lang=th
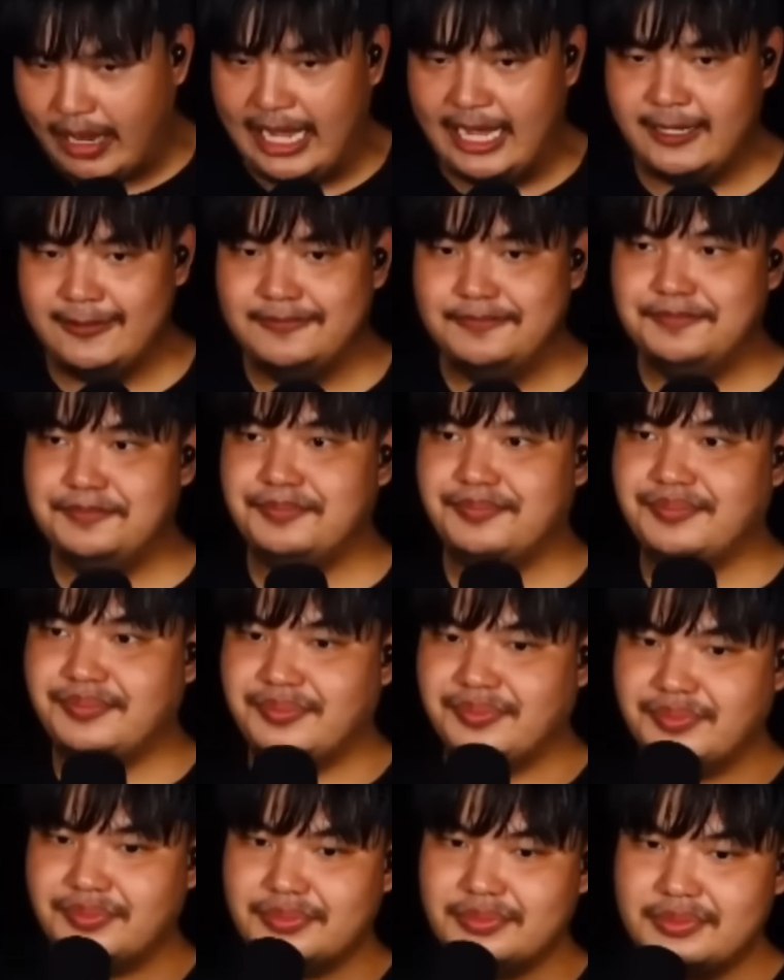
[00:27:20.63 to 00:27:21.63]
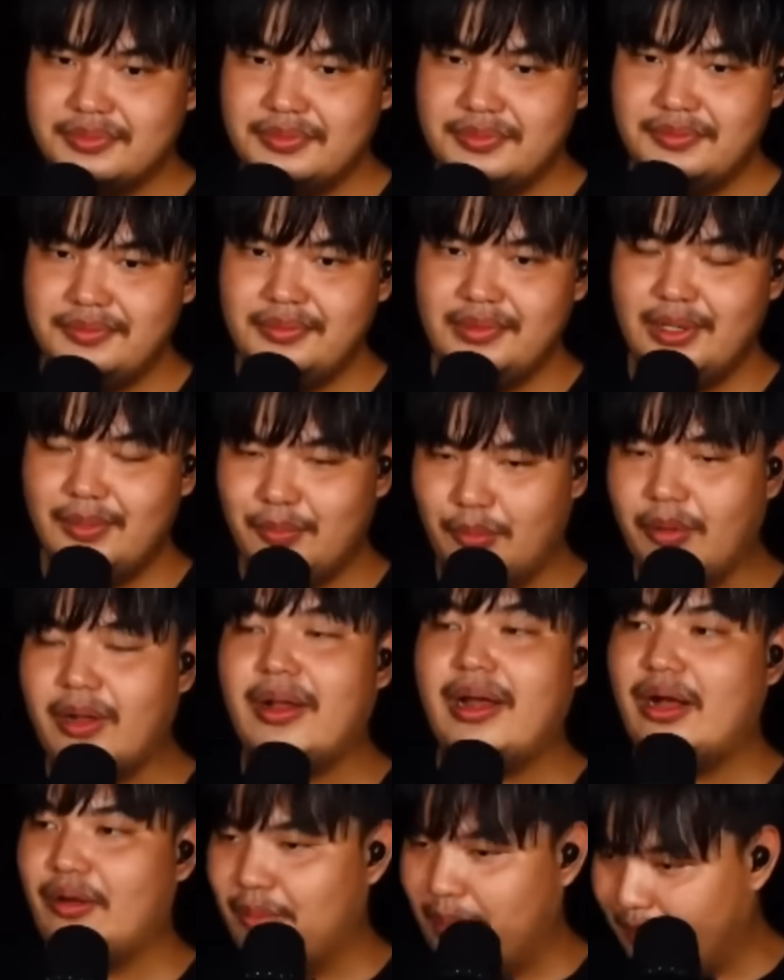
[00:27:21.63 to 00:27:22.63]
ไก่วาง ผ
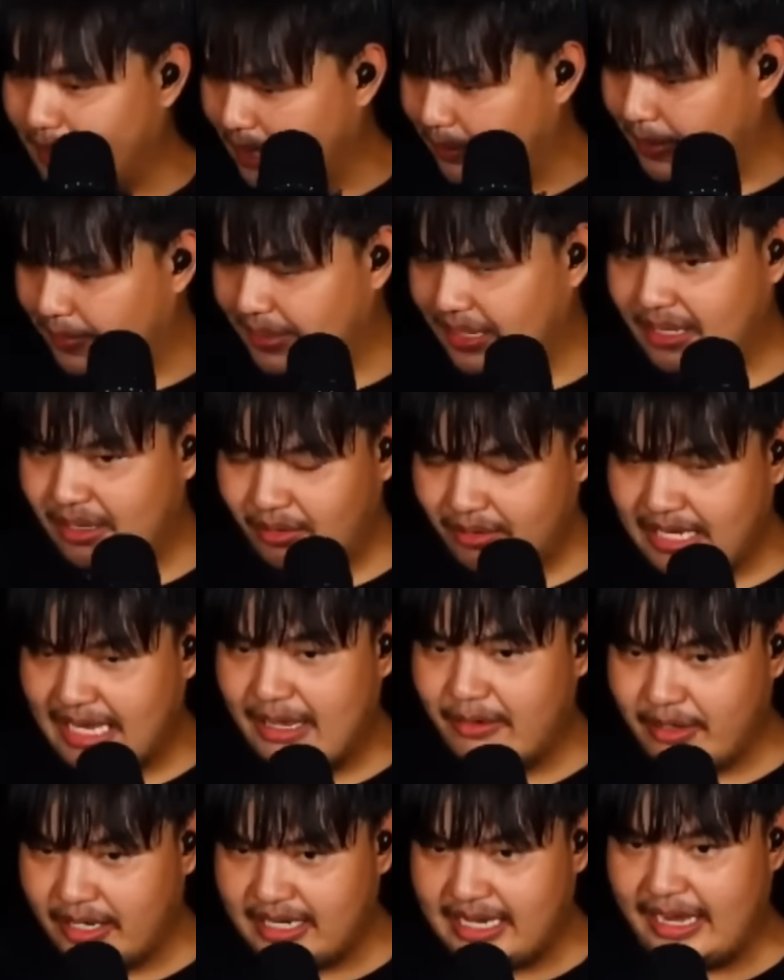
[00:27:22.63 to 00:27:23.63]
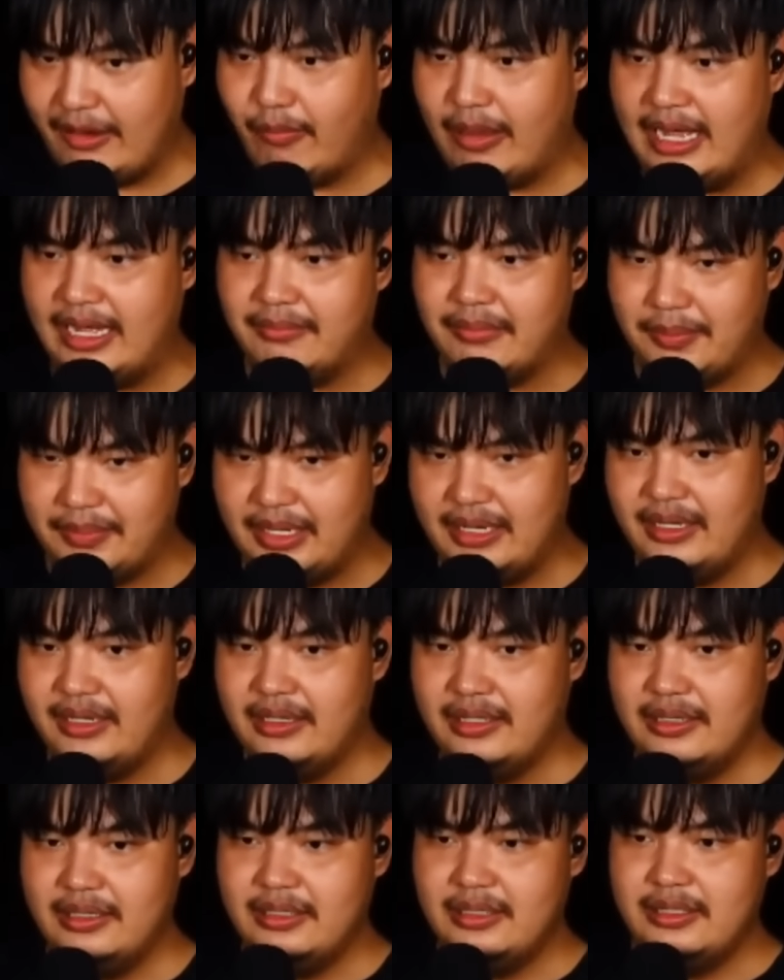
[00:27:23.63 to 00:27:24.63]
มก็เอาเอาข้าวแบบนี้เอาข้าวกับไก่วางแบบ
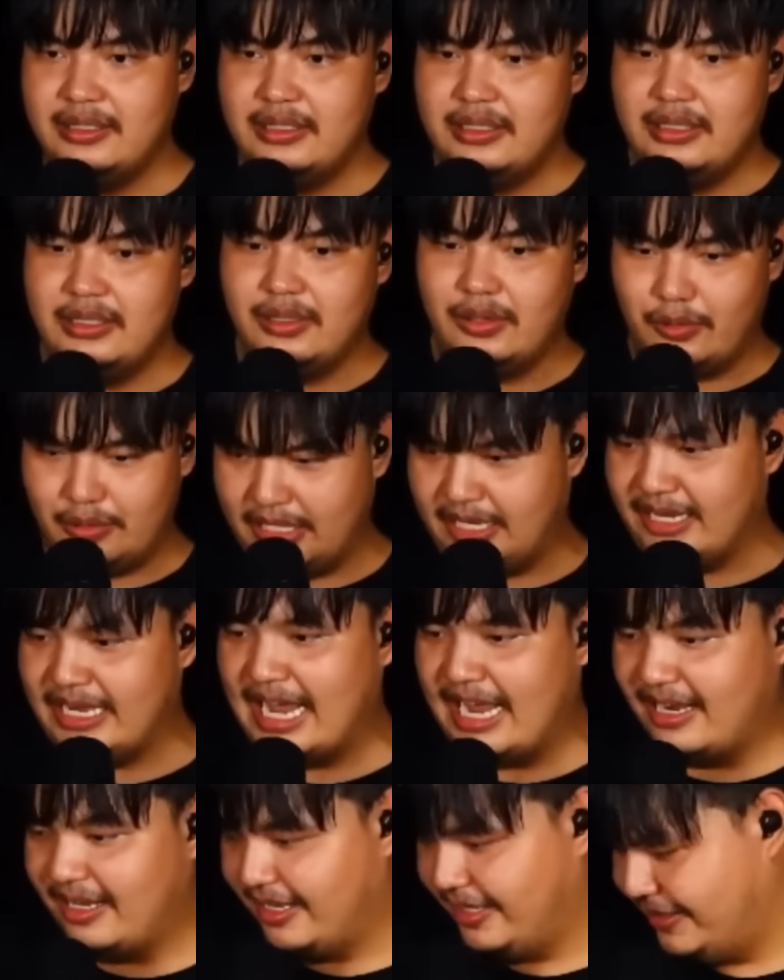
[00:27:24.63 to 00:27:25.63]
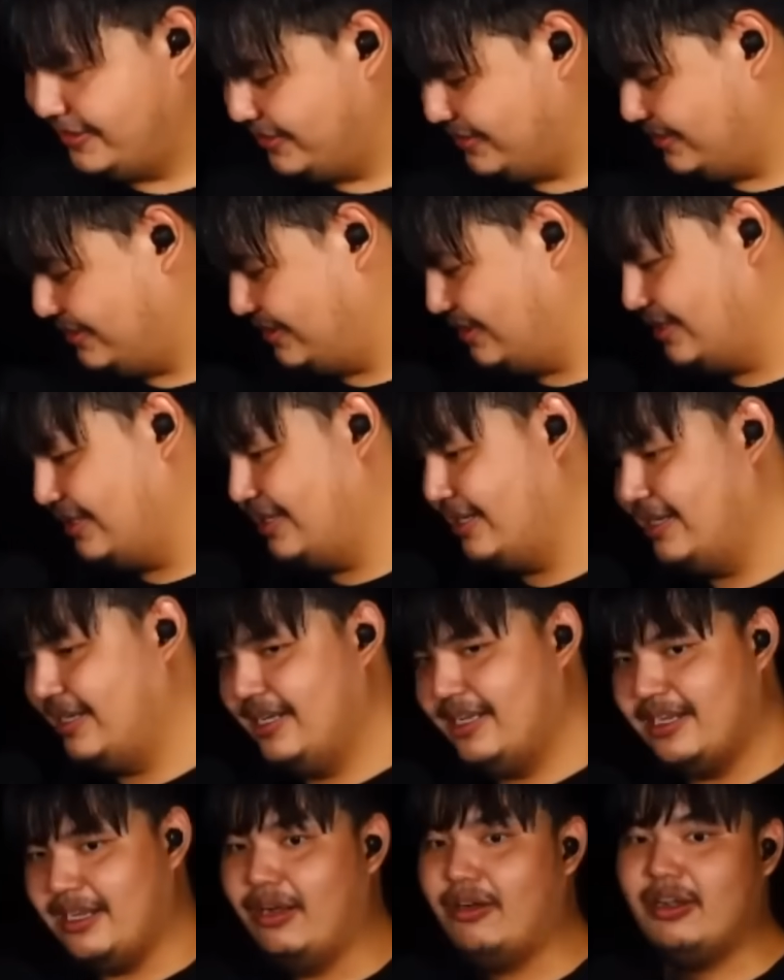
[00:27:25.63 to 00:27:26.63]
นี้โอเคได้เลย
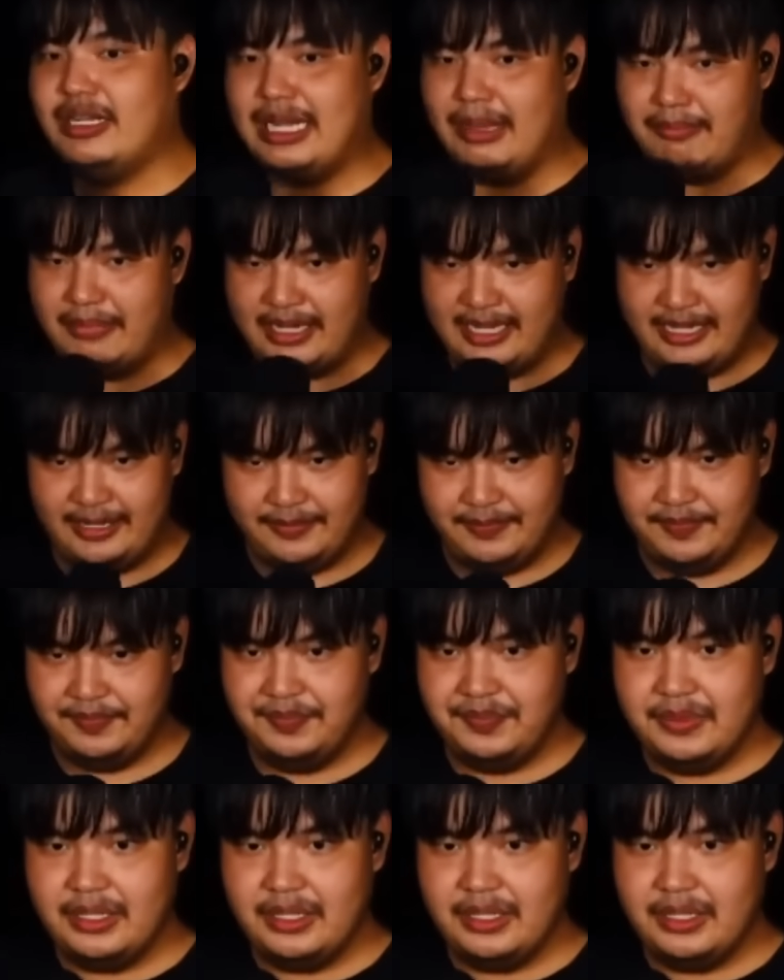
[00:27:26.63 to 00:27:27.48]
เขาก็ทำมาให้